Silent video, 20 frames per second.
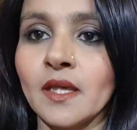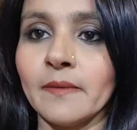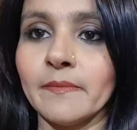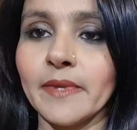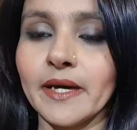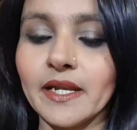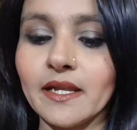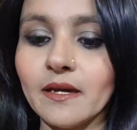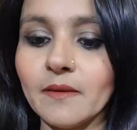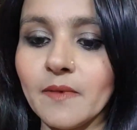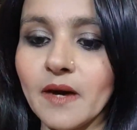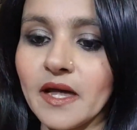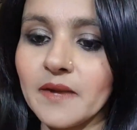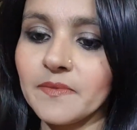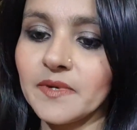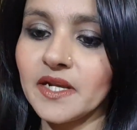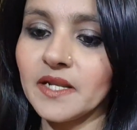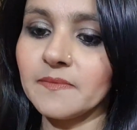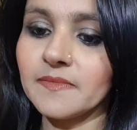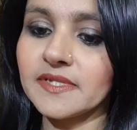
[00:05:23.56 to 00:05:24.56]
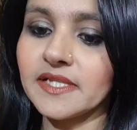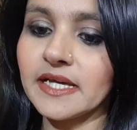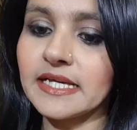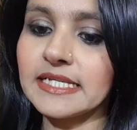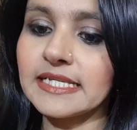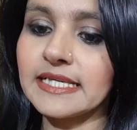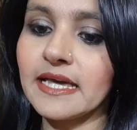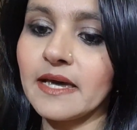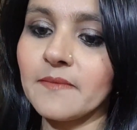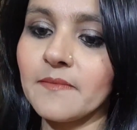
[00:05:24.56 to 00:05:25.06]
मैंने एमआरपी नहीं बताई
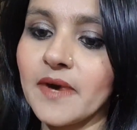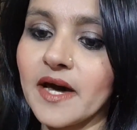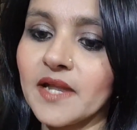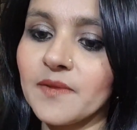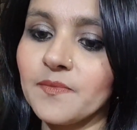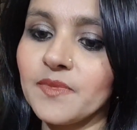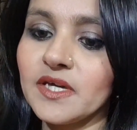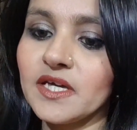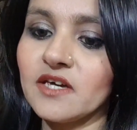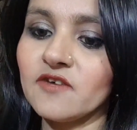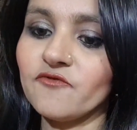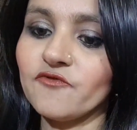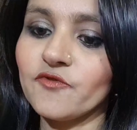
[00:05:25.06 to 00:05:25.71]
इसकी एमआरपी है